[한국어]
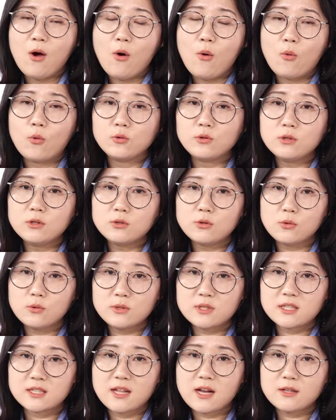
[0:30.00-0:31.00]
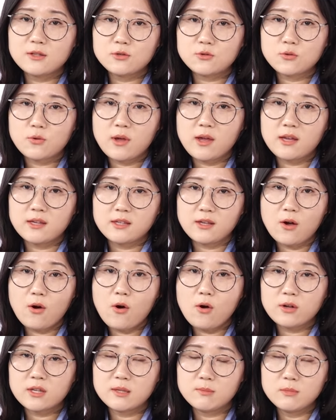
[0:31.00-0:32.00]
오늘도 지난주에
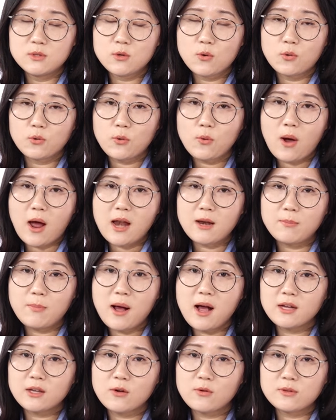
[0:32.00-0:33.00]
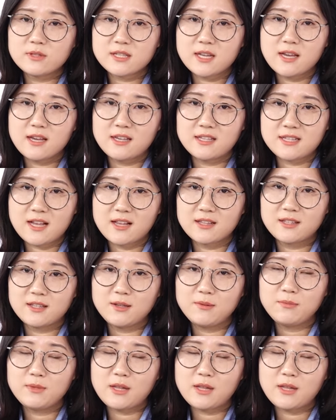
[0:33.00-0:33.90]
이어 김종효 알파경제 이사님